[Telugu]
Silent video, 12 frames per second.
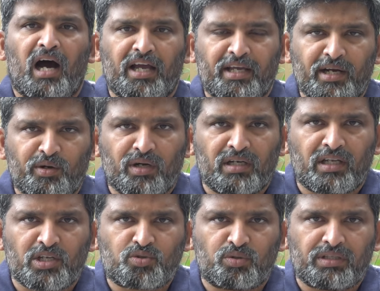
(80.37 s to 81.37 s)
ఆ ఏడు
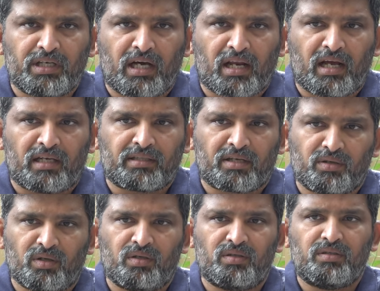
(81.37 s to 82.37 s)
గంటల స్థుతి ఆరాధనలో